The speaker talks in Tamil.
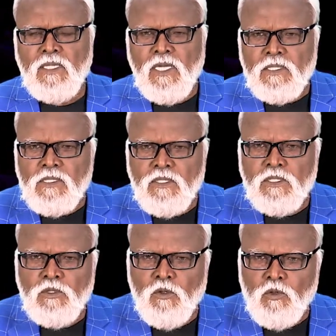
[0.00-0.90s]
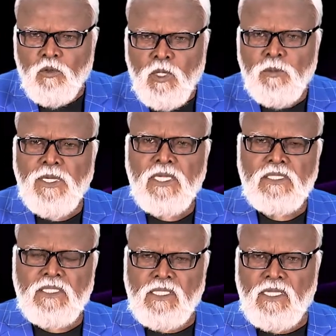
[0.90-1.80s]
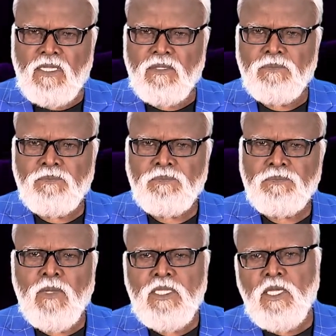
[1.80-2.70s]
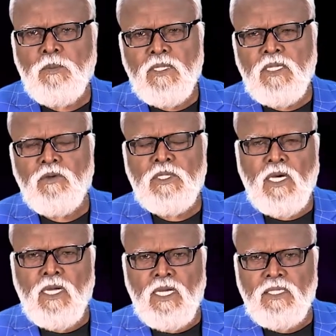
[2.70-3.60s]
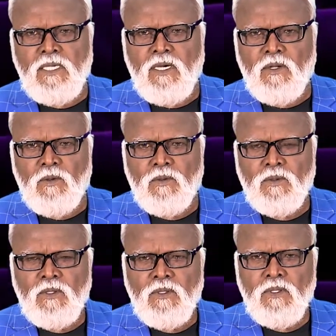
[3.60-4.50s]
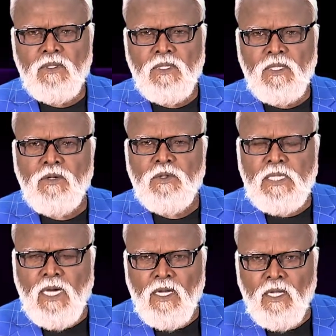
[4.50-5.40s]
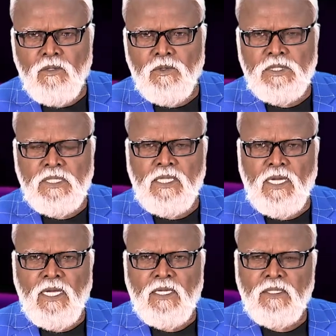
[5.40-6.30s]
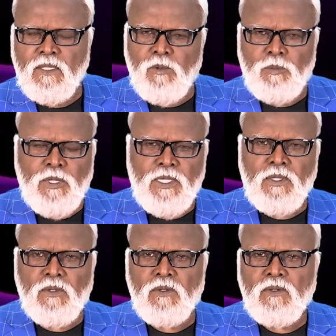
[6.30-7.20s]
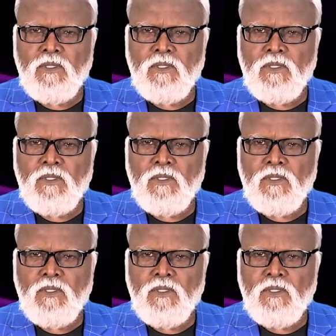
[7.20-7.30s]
இயேசு கிறிஸ்து ஒரு உடன்படிக்கை செய்கிறார் மற்ற இருபத்தாறாம் அதிகாரம் இருபத்தி ஆறாவது வசனத்தில் நம்ம படிக்கிறோம்